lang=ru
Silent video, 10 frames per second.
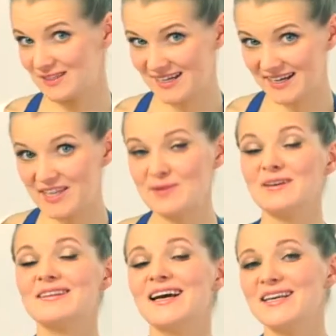настроением
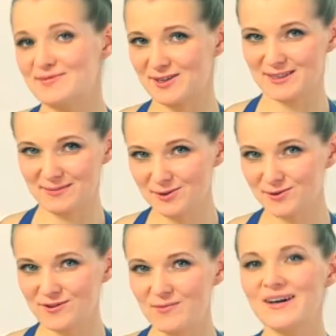и таким же
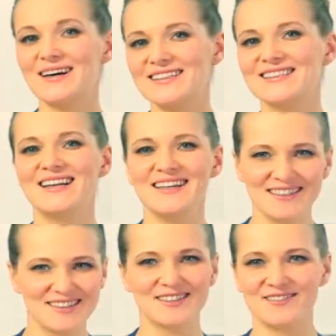самочувствием гораздо
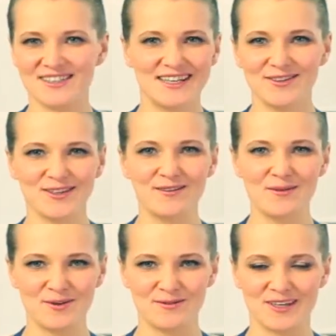легче совершать трудовые
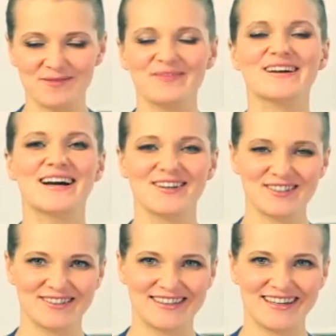подвиги.
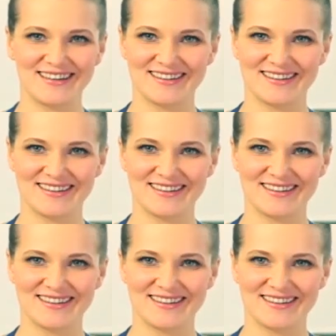Хорошего дня!